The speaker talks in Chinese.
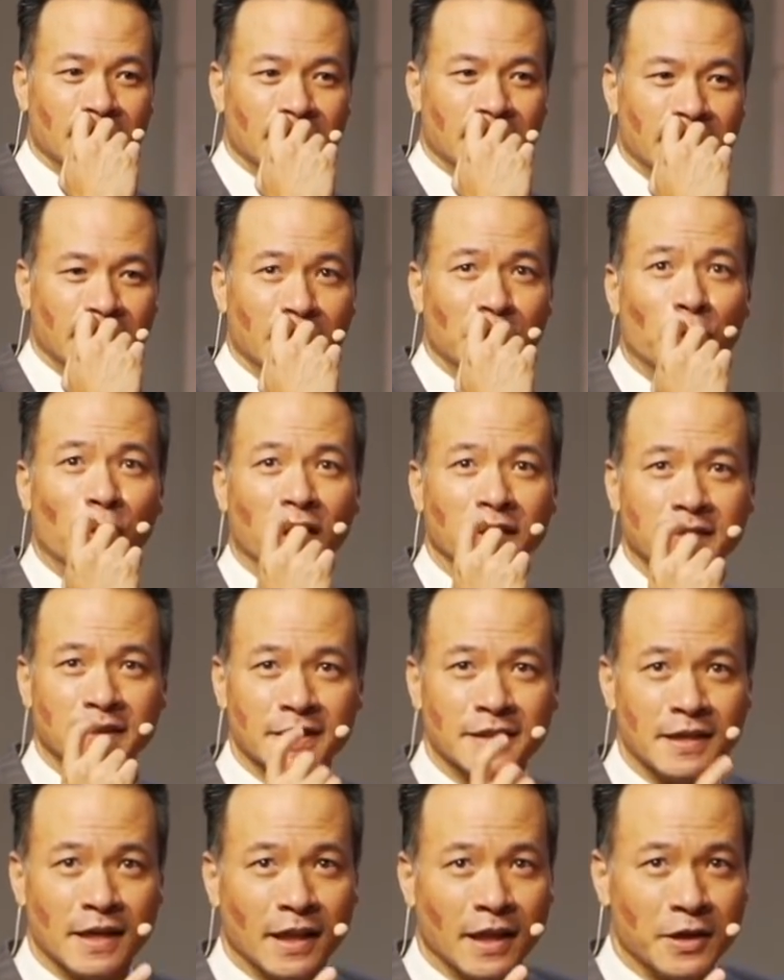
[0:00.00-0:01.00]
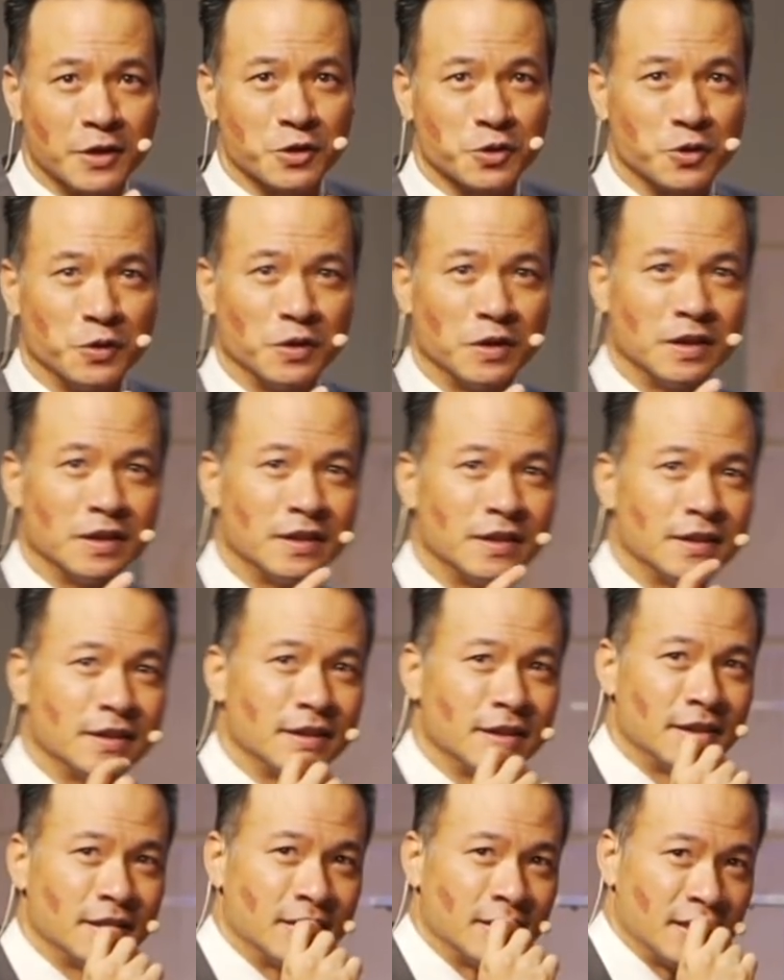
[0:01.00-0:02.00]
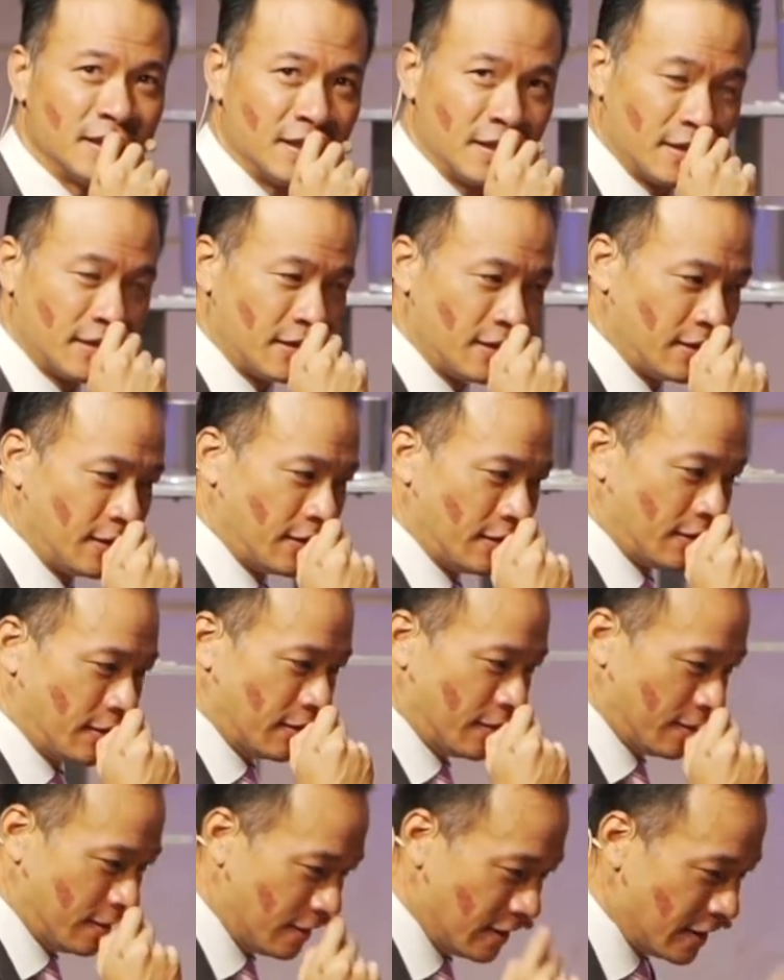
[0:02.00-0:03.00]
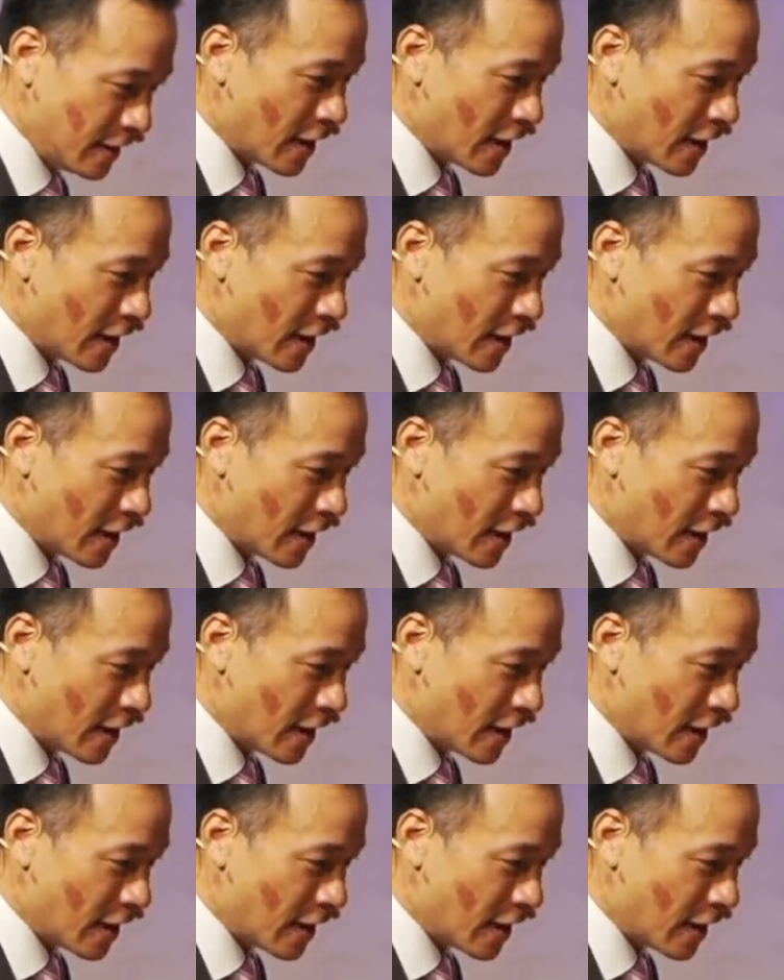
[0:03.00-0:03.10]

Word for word: 耶和华接下来说：“你